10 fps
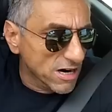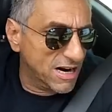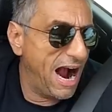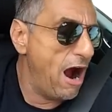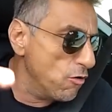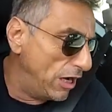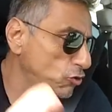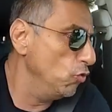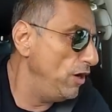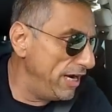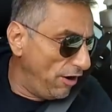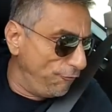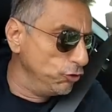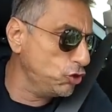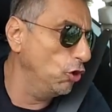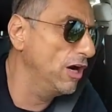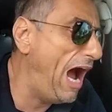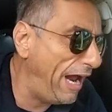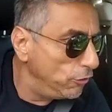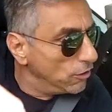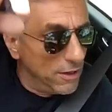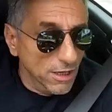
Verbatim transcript: carro, gasolina, funcionário,